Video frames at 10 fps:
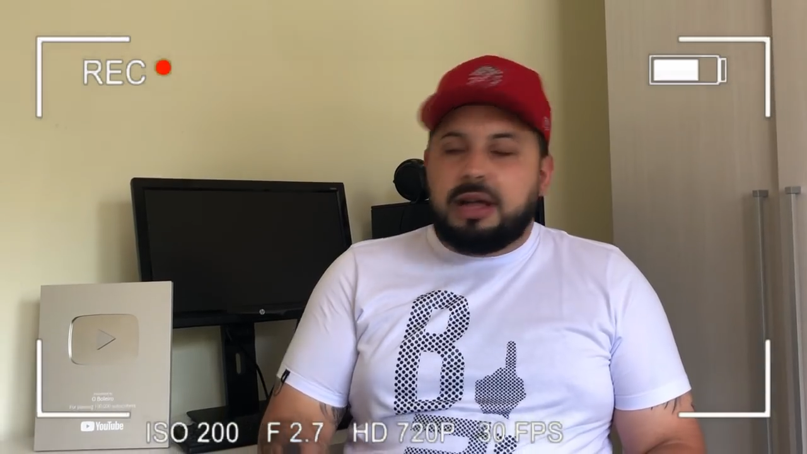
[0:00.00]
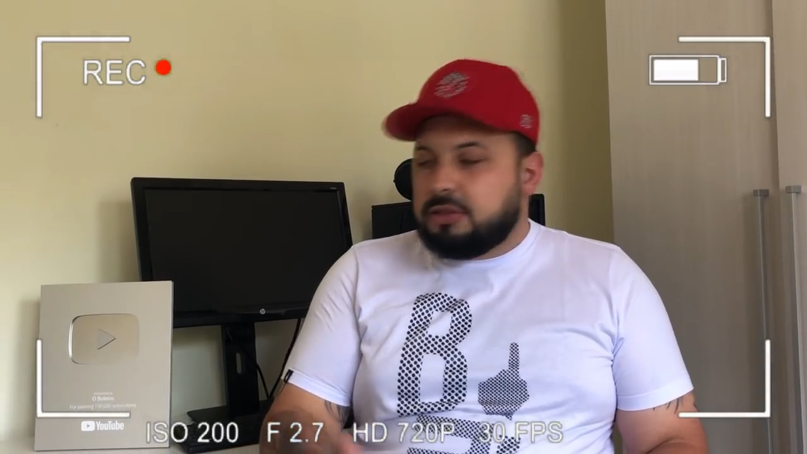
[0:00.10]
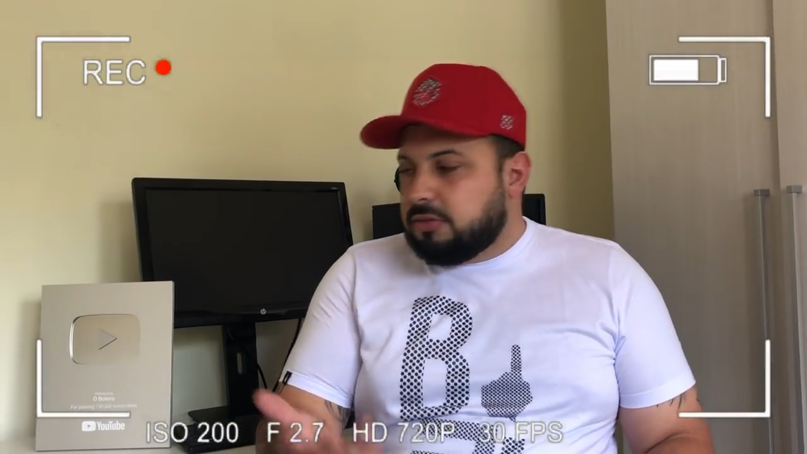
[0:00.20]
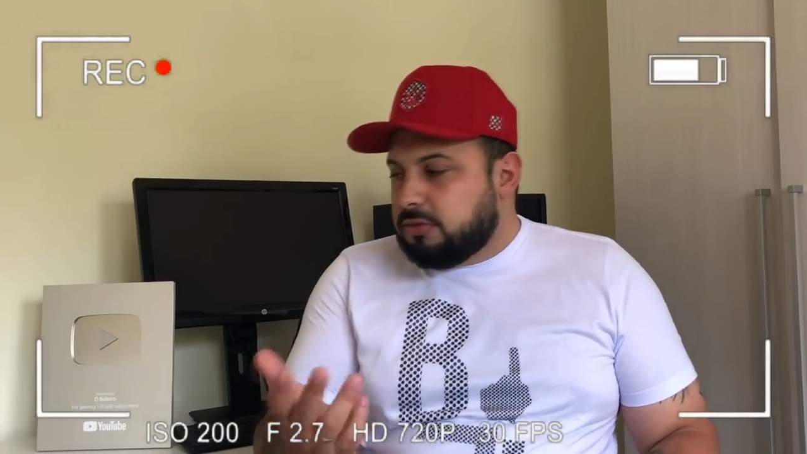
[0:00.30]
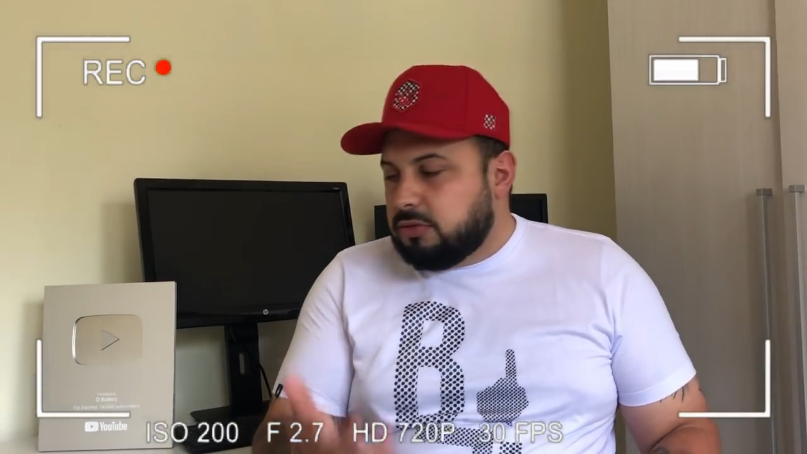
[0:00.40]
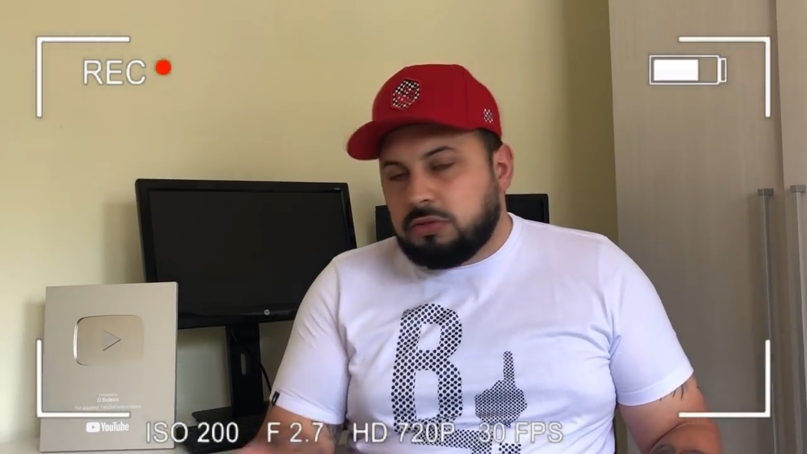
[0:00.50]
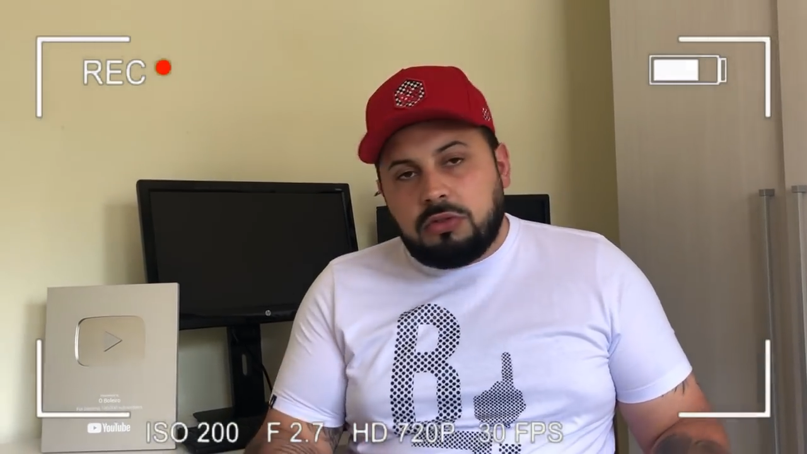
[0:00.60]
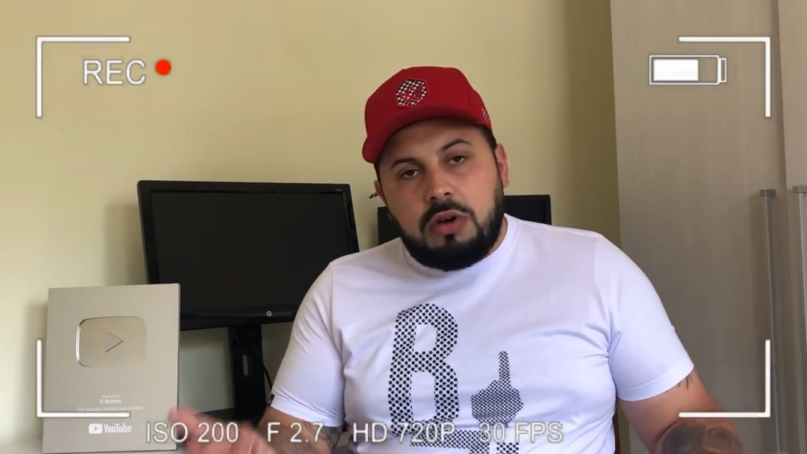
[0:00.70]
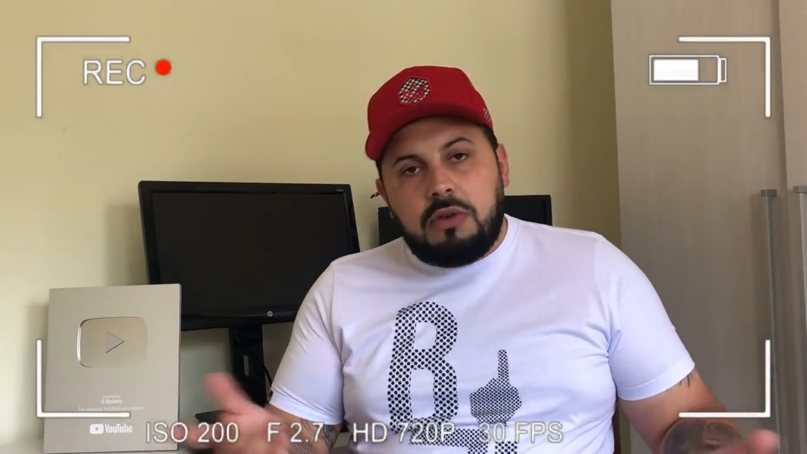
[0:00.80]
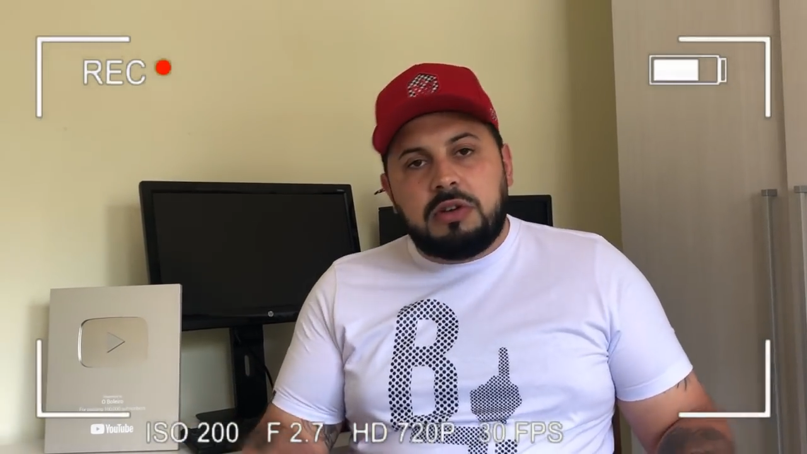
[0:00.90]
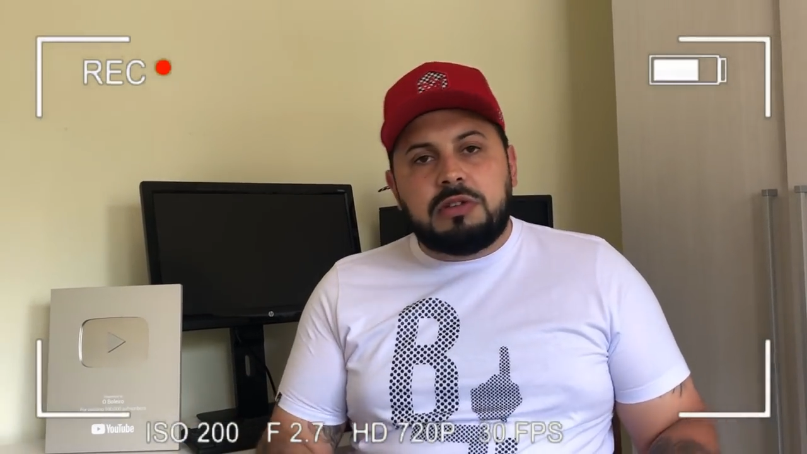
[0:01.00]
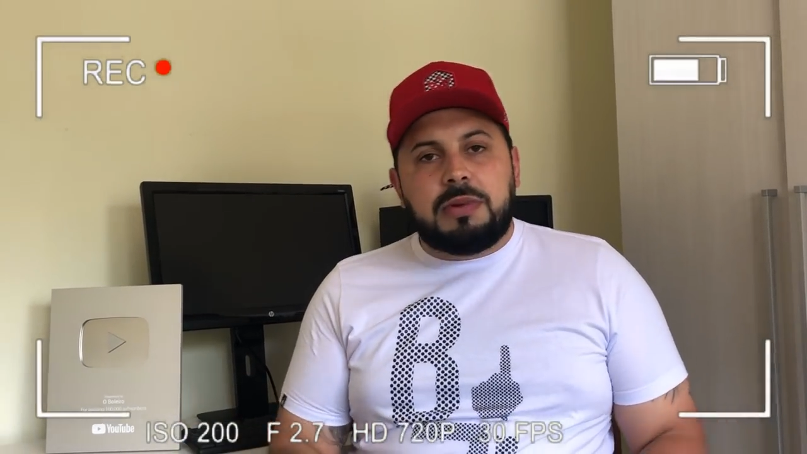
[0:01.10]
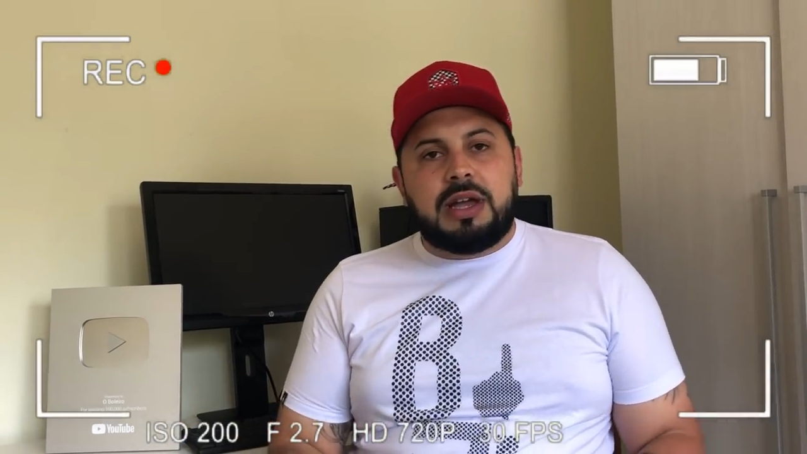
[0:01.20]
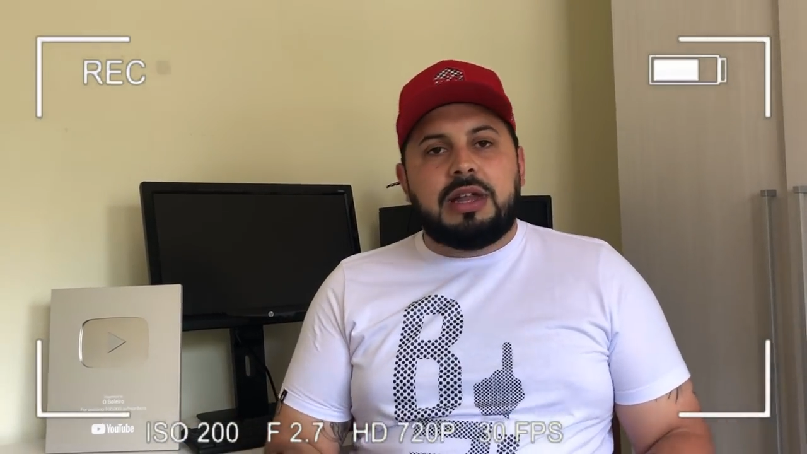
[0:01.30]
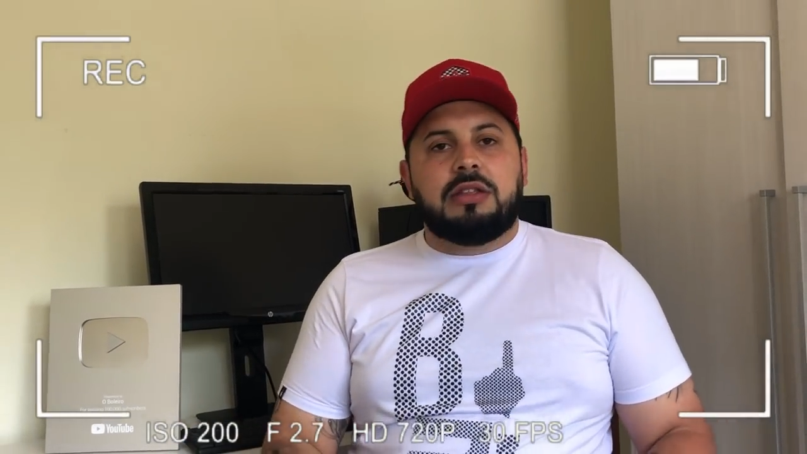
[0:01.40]
Ah, tu jogou aonde
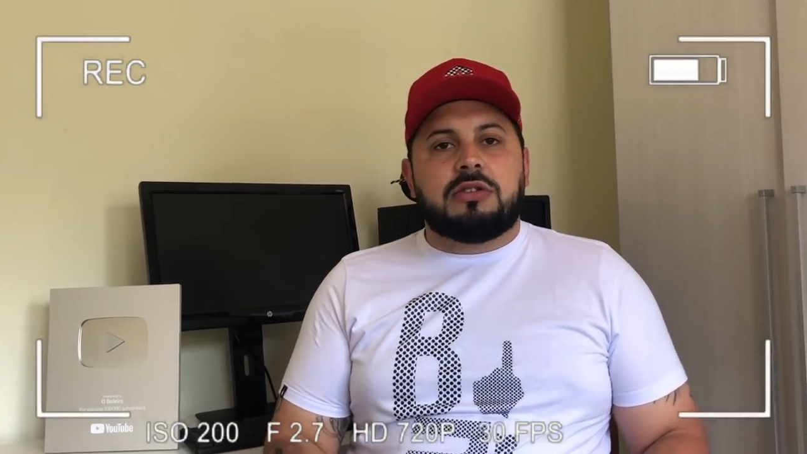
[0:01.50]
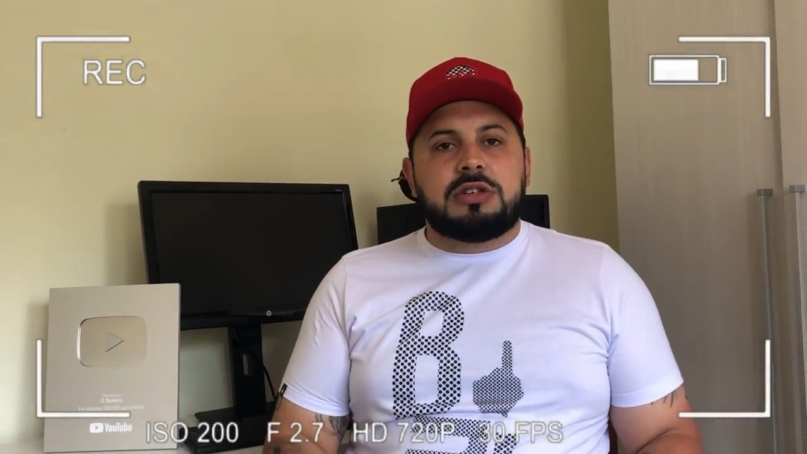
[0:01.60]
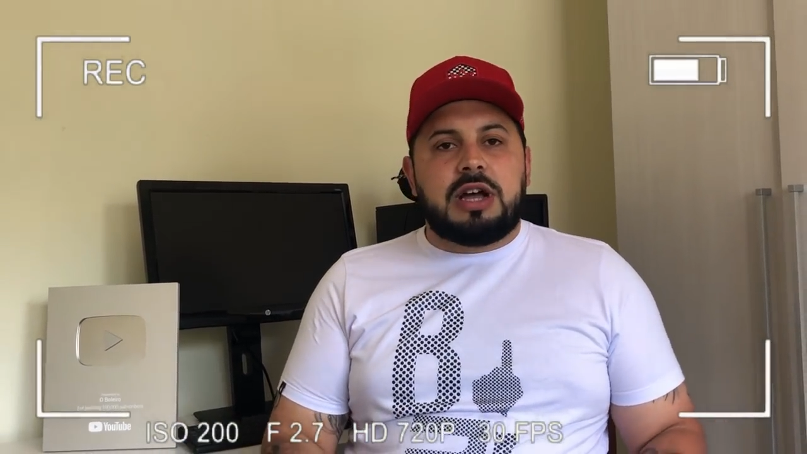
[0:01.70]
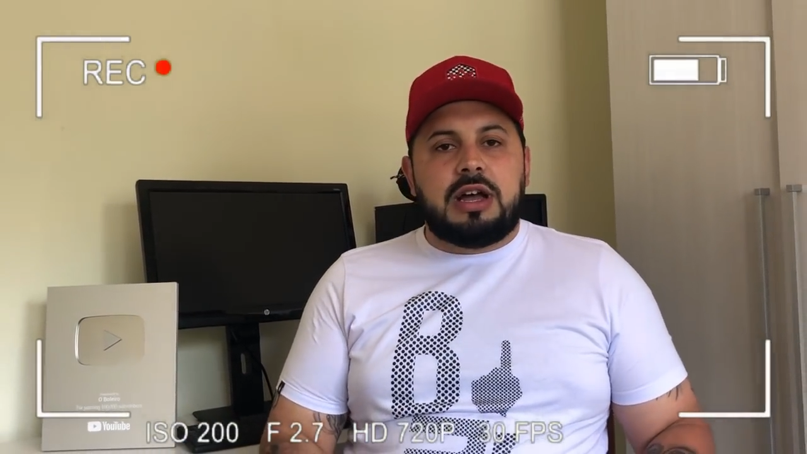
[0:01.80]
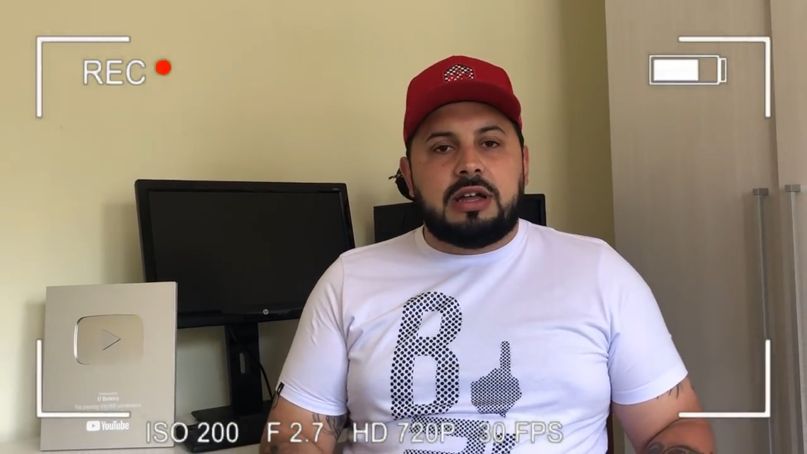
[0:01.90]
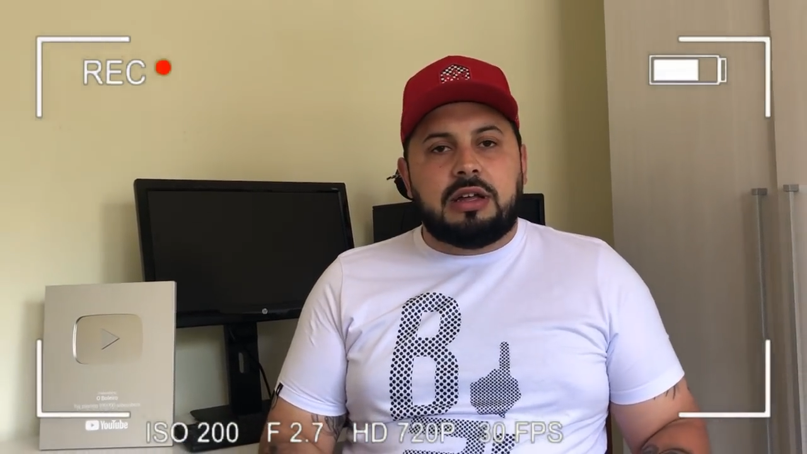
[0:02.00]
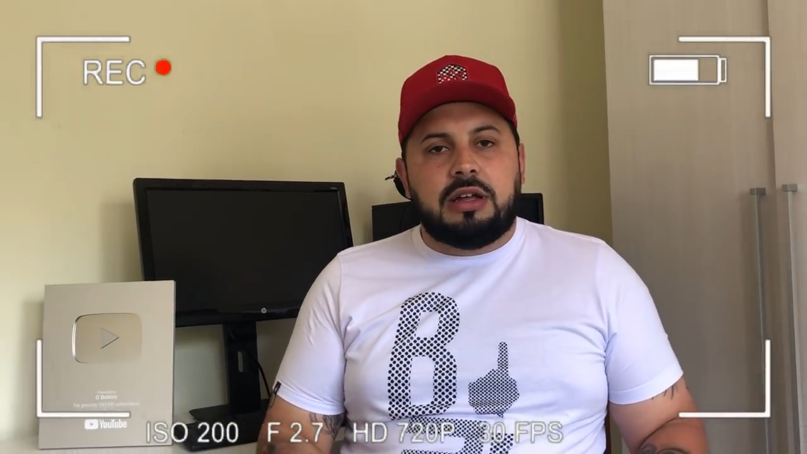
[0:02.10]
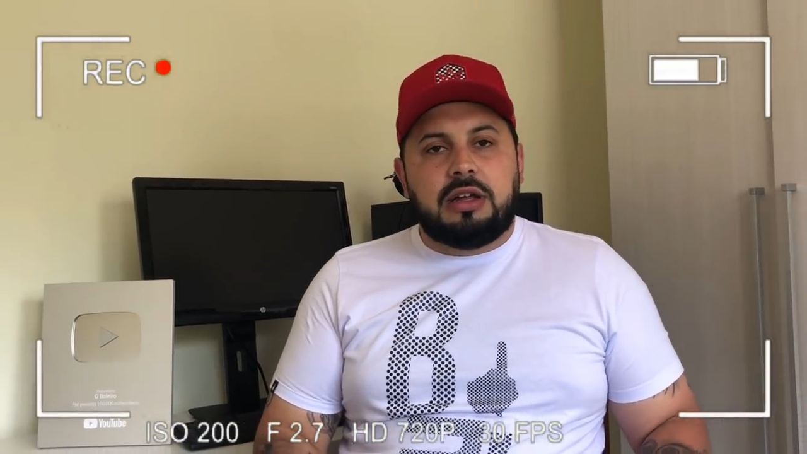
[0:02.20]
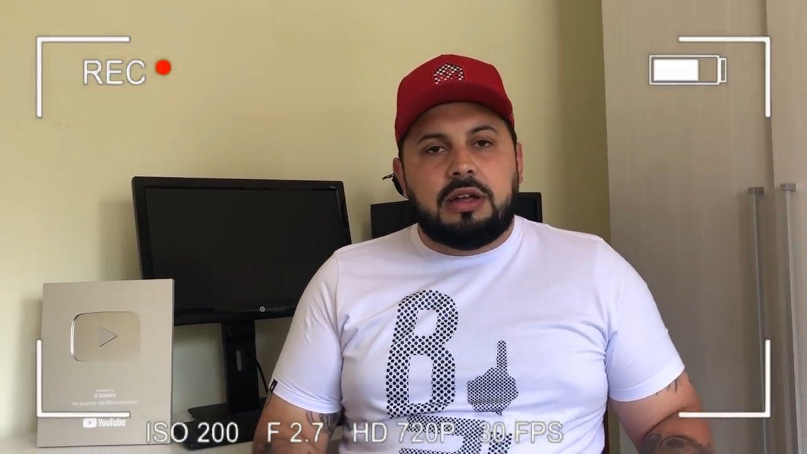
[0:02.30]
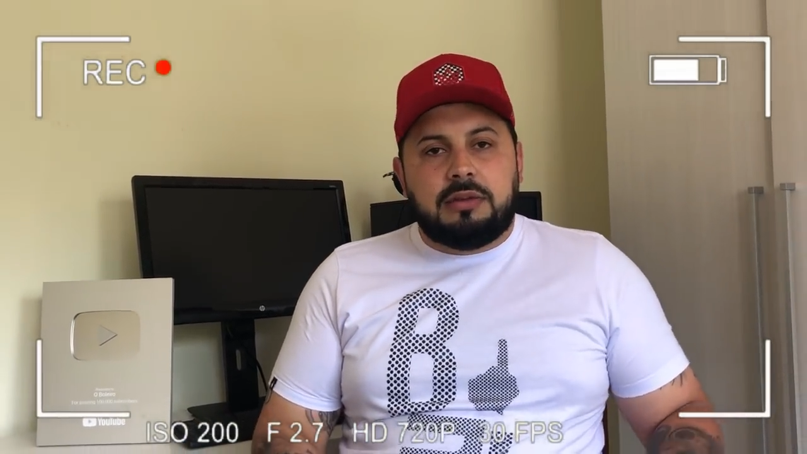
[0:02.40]
pra querer entrosar?